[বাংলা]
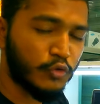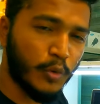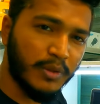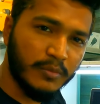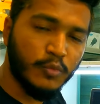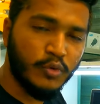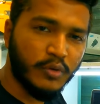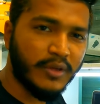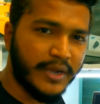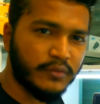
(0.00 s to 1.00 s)
নর্মাল
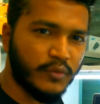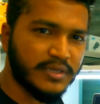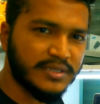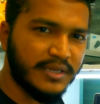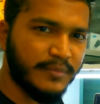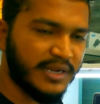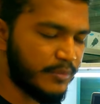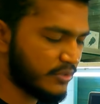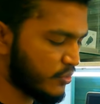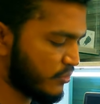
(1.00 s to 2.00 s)
মোডেও কানেক্ট করা যায় বাট
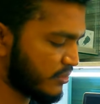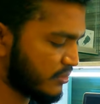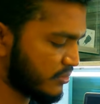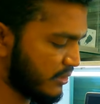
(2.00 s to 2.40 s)
আমি সহজে